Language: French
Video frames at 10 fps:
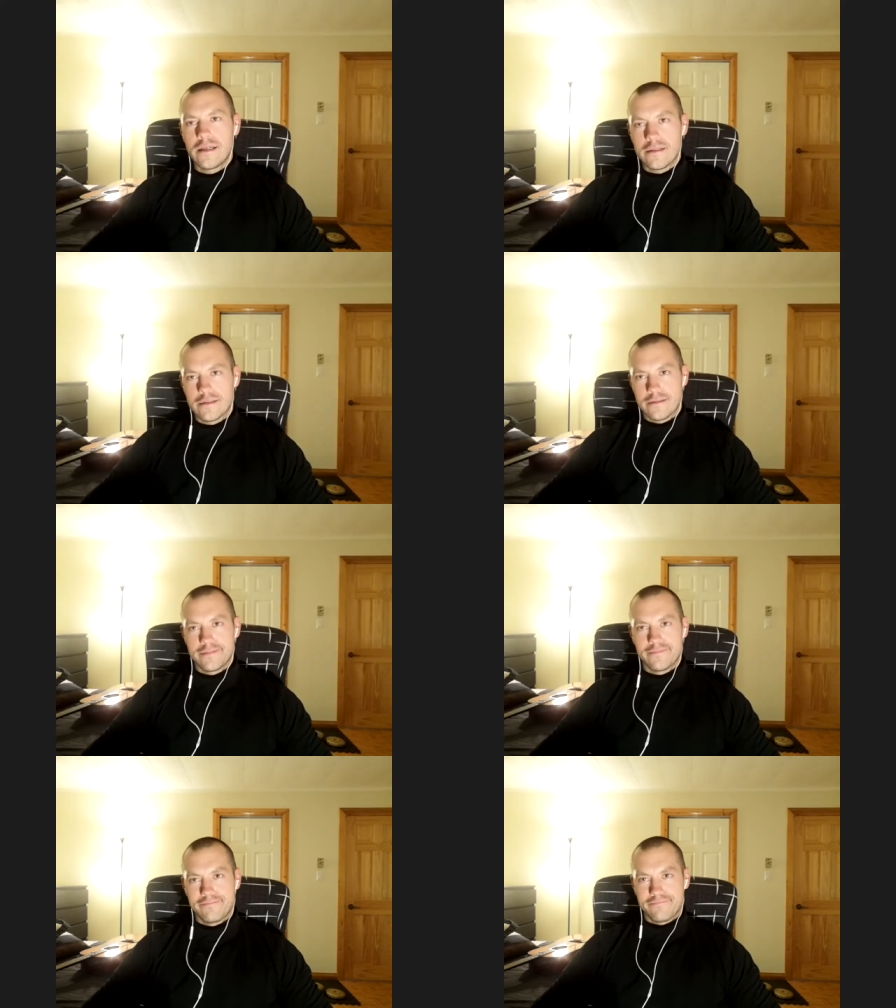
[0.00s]
veux
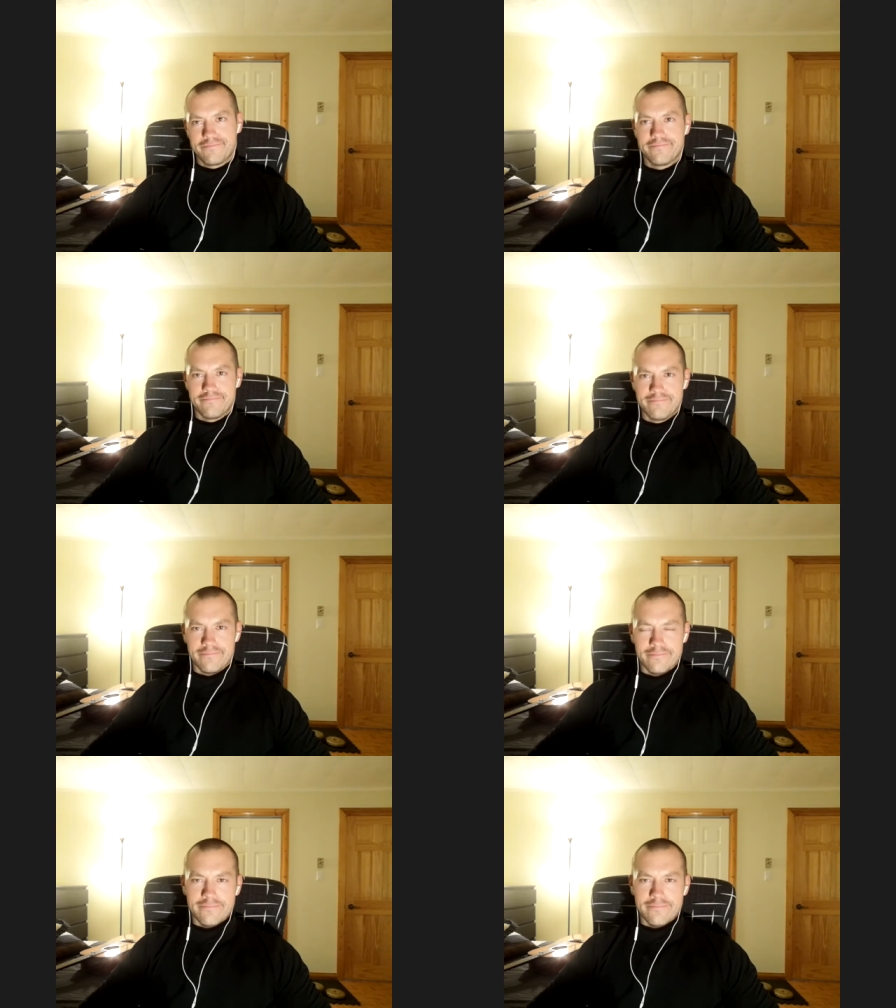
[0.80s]
avoir.
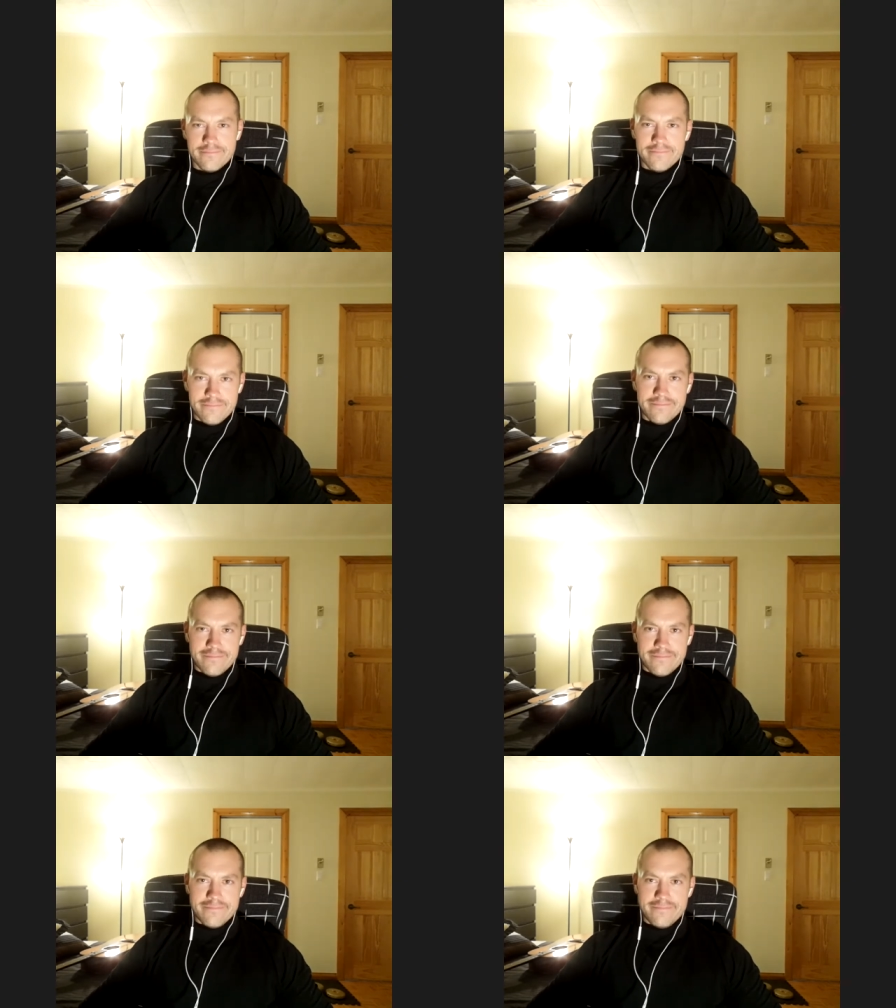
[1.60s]
Exactement. ça, c'est